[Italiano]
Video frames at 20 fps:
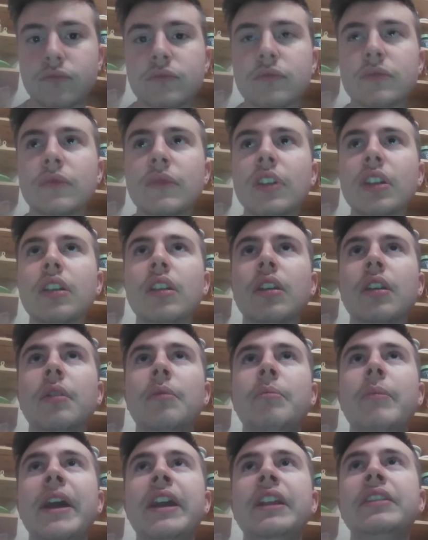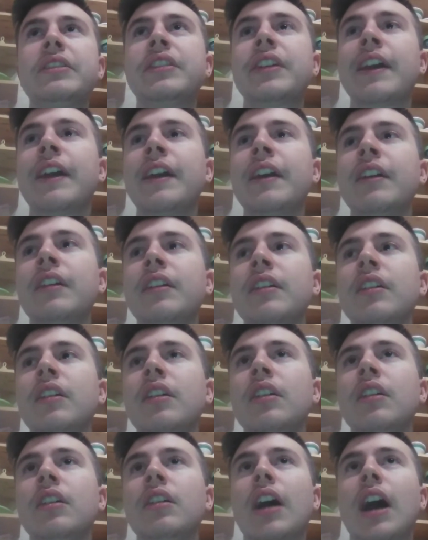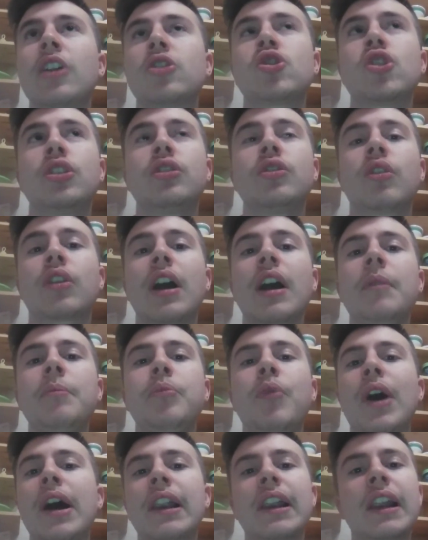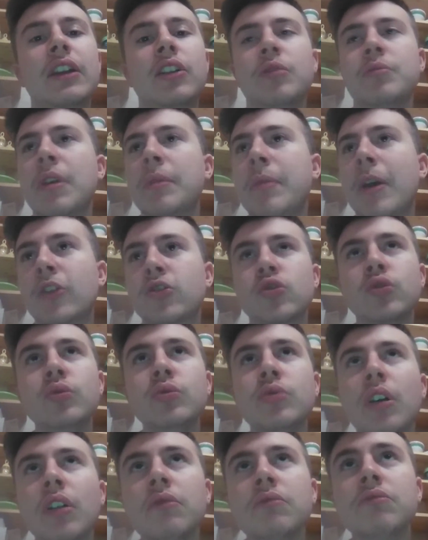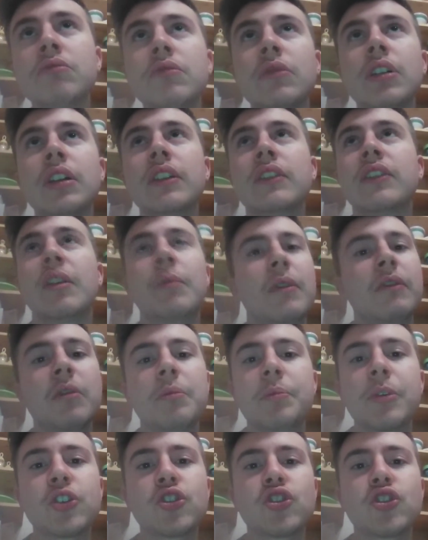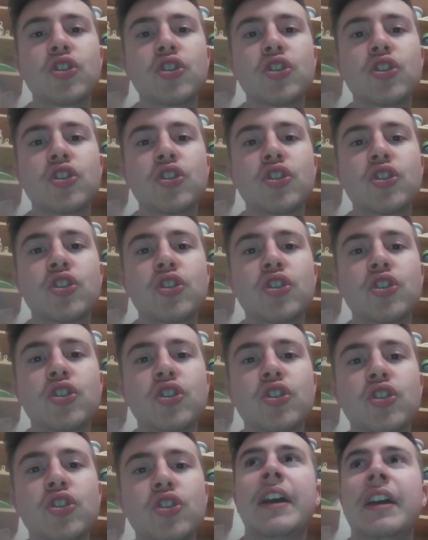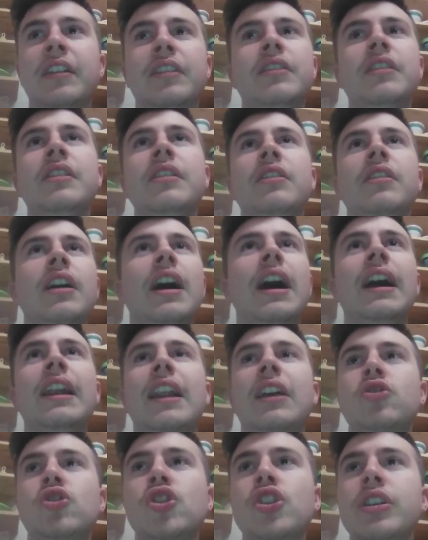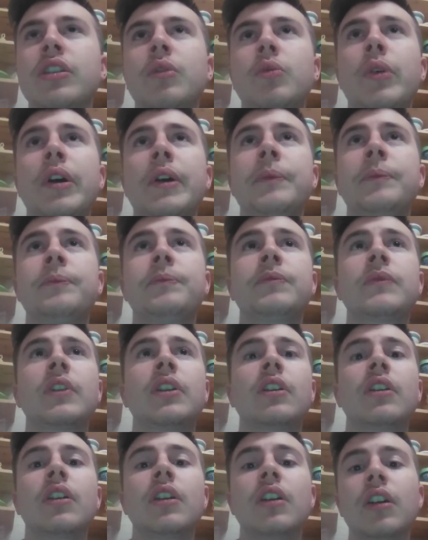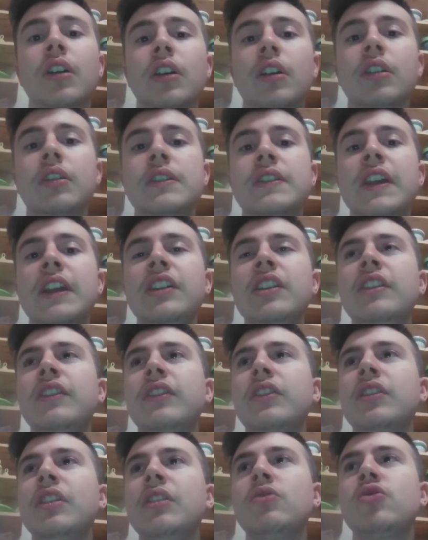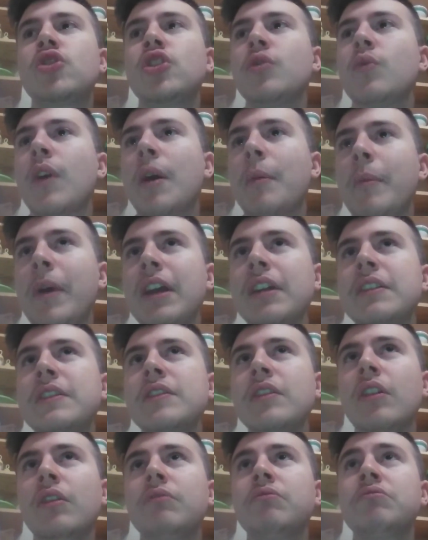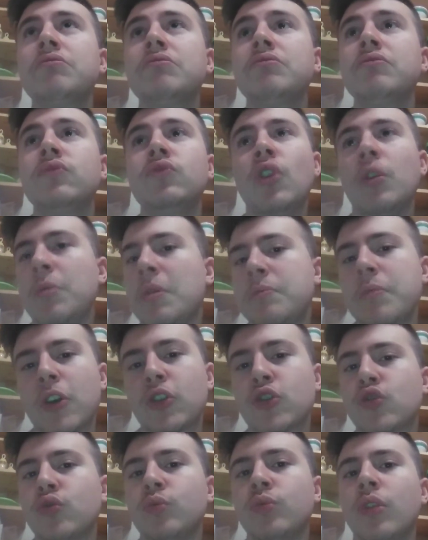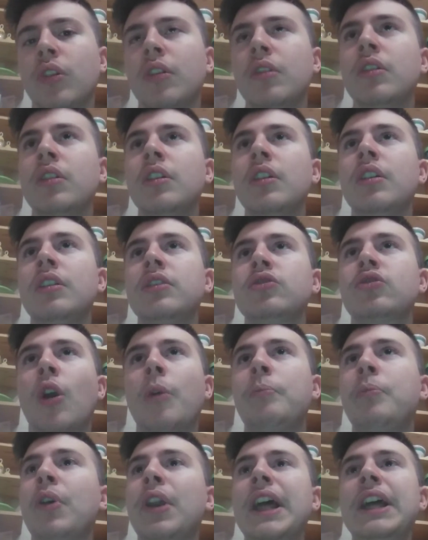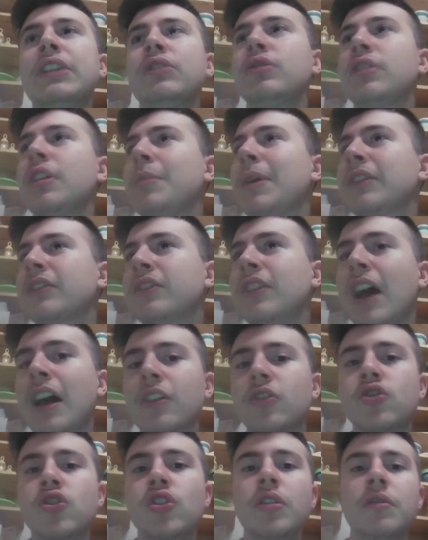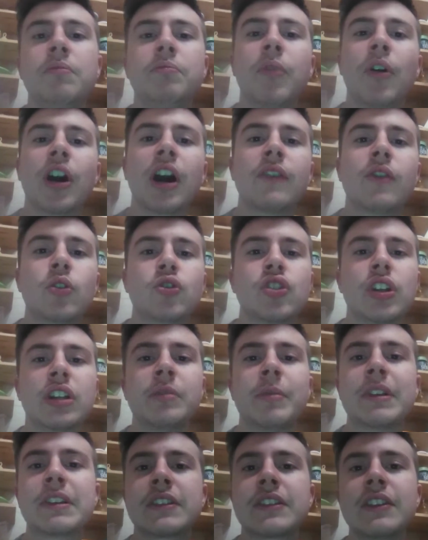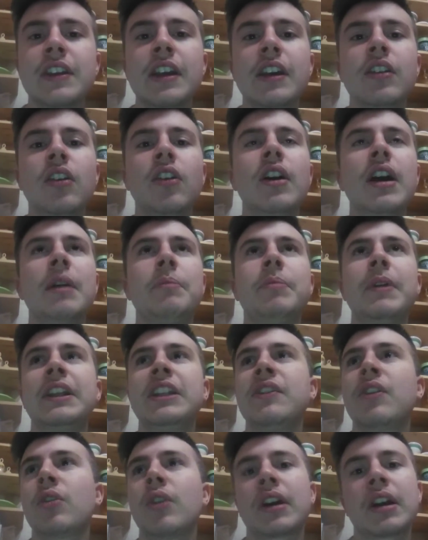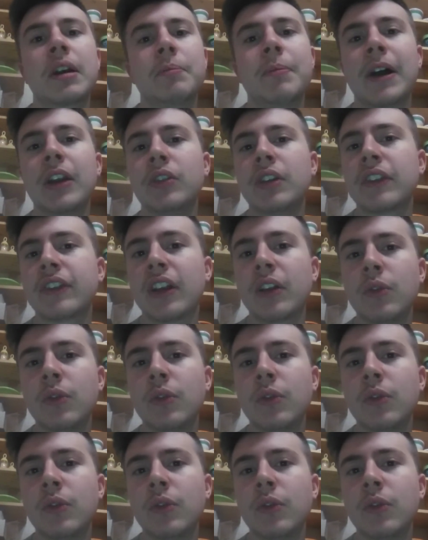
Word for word: Mentre a centrocampo Allan non mi è piaciuto, sembrava un pesce da verdi. Allan 5. Zenischi 5,5, non mi è piaciuto. Troppo lento nei passaggi, poca velocità di pensiero e perdeva qualche pallone sanguinoso di troppo.